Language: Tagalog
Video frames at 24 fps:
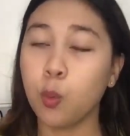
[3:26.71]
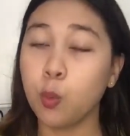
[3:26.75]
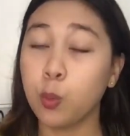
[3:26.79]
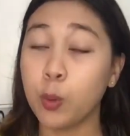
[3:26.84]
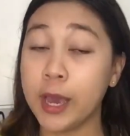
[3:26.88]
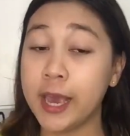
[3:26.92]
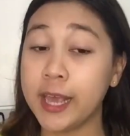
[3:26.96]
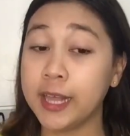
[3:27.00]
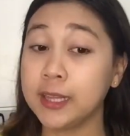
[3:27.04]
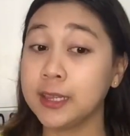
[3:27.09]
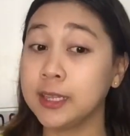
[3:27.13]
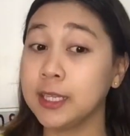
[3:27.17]

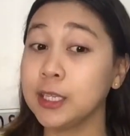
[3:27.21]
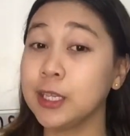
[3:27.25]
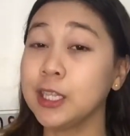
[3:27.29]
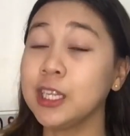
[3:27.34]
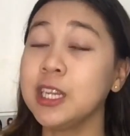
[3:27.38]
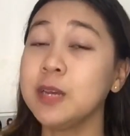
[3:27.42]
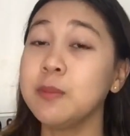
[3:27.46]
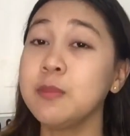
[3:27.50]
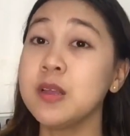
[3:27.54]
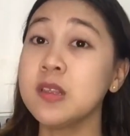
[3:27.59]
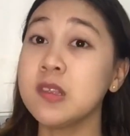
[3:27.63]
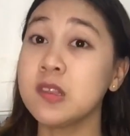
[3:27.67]
While dito
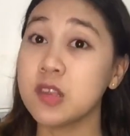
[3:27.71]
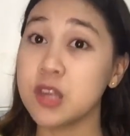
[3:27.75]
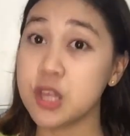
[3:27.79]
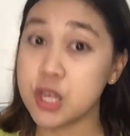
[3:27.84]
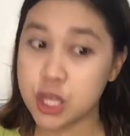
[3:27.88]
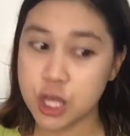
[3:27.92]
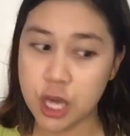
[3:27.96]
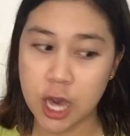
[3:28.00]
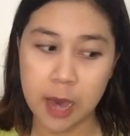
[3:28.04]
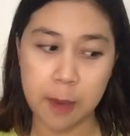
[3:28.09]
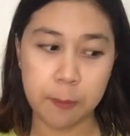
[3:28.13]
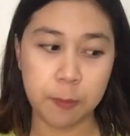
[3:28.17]
naman sa
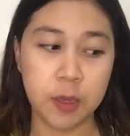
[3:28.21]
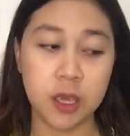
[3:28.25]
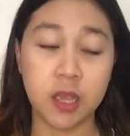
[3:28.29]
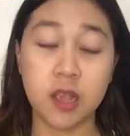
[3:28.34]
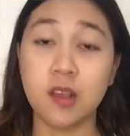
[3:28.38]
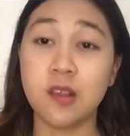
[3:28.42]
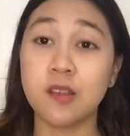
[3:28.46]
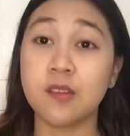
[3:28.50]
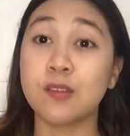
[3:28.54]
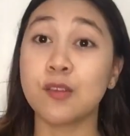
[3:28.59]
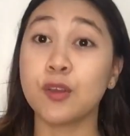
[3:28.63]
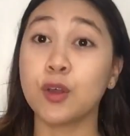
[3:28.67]

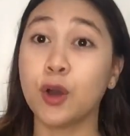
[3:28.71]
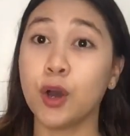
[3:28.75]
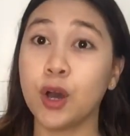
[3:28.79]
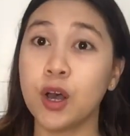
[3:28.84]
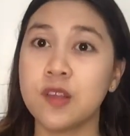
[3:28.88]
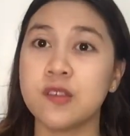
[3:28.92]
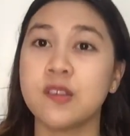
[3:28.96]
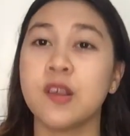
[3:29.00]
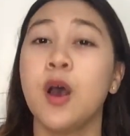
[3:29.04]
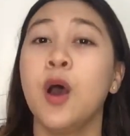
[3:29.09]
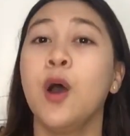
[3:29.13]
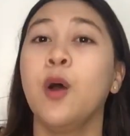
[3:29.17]
Shopee is
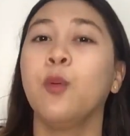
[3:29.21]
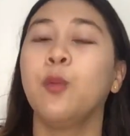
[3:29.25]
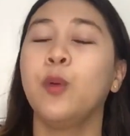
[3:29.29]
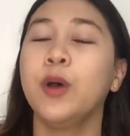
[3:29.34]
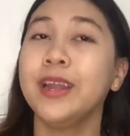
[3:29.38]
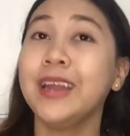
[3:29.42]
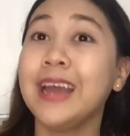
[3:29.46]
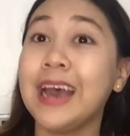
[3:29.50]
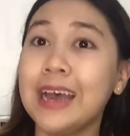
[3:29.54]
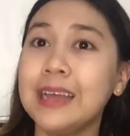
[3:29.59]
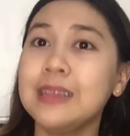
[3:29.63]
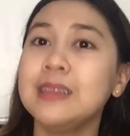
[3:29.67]
cost
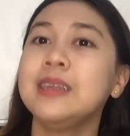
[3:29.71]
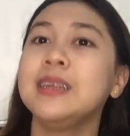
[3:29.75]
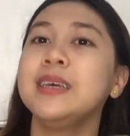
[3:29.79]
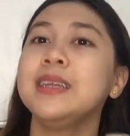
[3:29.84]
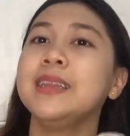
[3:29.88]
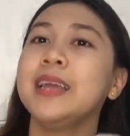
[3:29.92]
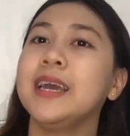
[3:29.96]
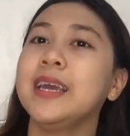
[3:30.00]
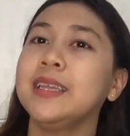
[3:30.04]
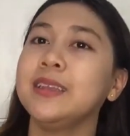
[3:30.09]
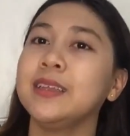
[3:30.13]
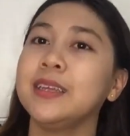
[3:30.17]

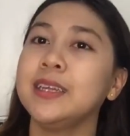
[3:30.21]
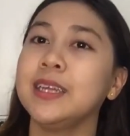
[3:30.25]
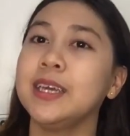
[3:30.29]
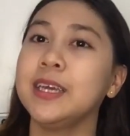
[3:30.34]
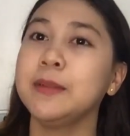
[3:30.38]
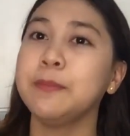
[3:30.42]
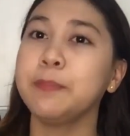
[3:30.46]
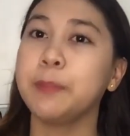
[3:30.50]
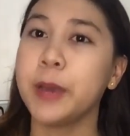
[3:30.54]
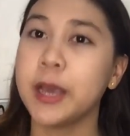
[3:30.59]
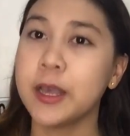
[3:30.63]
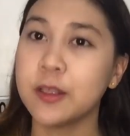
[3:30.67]

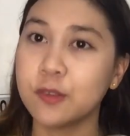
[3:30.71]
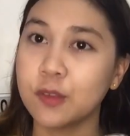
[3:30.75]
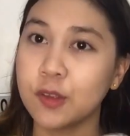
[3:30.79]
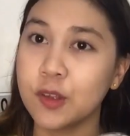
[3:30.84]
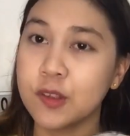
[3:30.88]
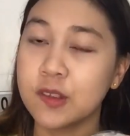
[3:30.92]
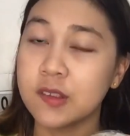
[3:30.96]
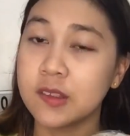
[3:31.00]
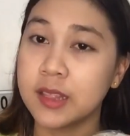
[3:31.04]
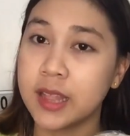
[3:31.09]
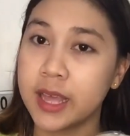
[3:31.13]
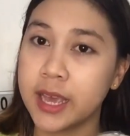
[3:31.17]
199
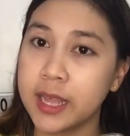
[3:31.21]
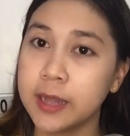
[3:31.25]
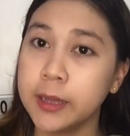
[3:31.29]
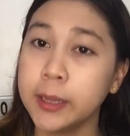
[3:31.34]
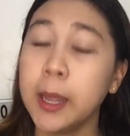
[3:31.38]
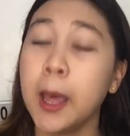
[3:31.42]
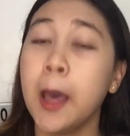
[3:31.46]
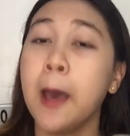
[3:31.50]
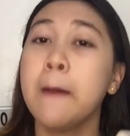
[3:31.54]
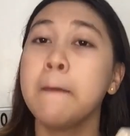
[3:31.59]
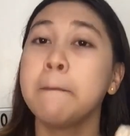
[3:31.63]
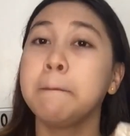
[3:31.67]
pesos din.
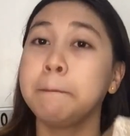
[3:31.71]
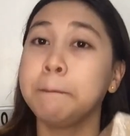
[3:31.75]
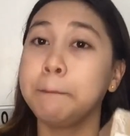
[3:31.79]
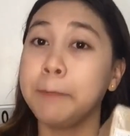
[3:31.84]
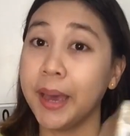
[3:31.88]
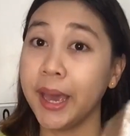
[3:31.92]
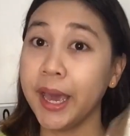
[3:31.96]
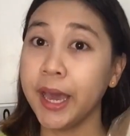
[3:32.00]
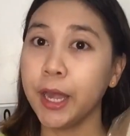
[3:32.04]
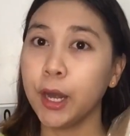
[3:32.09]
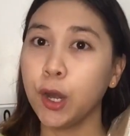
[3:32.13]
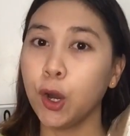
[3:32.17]

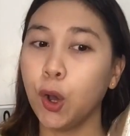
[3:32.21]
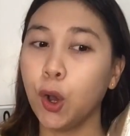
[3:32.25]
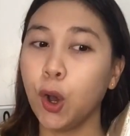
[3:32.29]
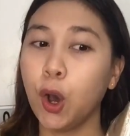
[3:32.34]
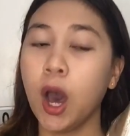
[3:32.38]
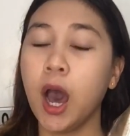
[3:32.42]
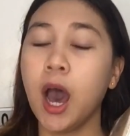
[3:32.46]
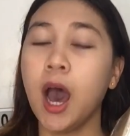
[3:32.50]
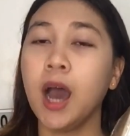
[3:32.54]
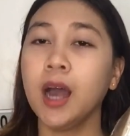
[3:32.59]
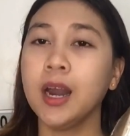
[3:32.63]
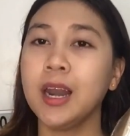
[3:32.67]

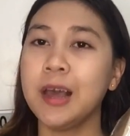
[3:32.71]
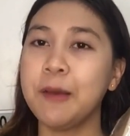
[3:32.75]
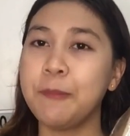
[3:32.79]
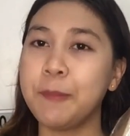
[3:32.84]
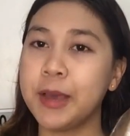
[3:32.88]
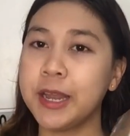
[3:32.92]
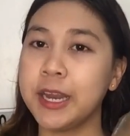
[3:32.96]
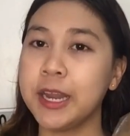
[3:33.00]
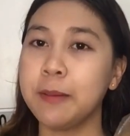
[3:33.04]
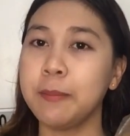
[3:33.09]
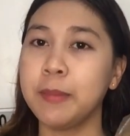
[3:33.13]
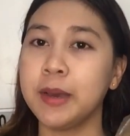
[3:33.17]
Pero, ang
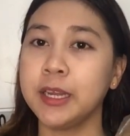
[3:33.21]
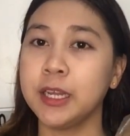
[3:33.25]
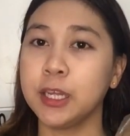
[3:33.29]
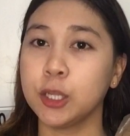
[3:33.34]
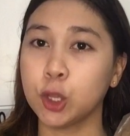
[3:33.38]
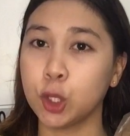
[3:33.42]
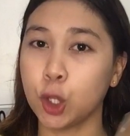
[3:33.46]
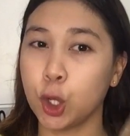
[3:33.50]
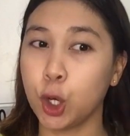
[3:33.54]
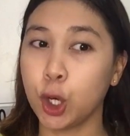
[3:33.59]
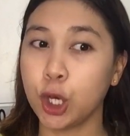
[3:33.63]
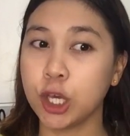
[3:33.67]
laman naman
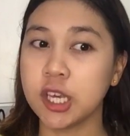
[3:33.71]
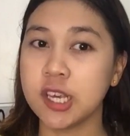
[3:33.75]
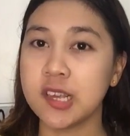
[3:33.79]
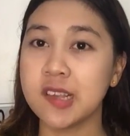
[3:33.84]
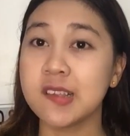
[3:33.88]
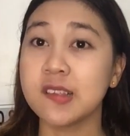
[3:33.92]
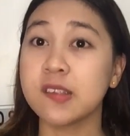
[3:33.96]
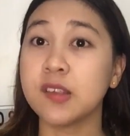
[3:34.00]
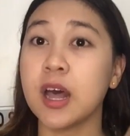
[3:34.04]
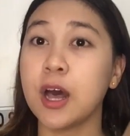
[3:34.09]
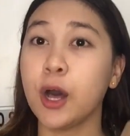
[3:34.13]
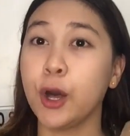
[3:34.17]
nito
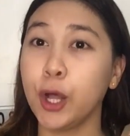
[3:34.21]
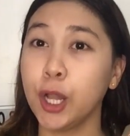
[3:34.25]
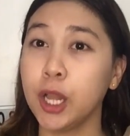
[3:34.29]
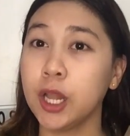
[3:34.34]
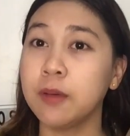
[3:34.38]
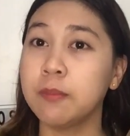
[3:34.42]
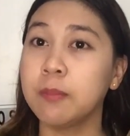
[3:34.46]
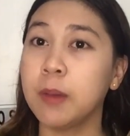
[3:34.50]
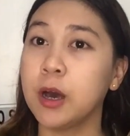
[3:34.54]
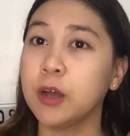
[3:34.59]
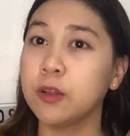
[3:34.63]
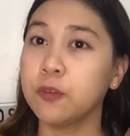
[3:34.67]
is all
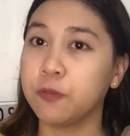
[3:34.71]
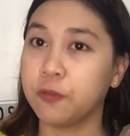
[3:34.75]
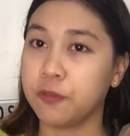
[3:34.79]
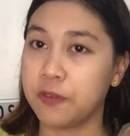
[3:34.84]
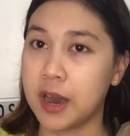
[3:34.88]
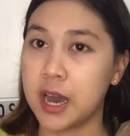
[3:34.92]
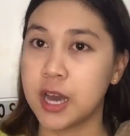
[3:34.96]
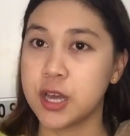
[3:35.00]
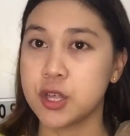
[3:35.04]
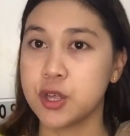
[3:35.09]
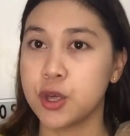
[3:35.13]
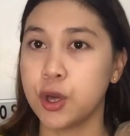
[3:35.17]
about
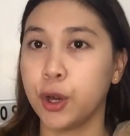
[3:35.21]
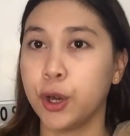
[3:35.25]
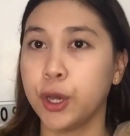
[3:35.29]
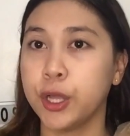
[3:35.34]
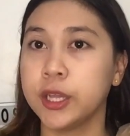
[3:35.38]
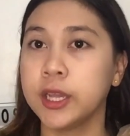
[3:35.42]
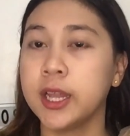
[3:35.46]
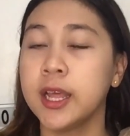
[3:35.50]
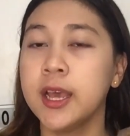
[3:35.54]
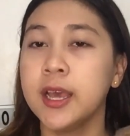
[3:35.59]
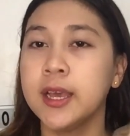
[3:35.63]
fashion.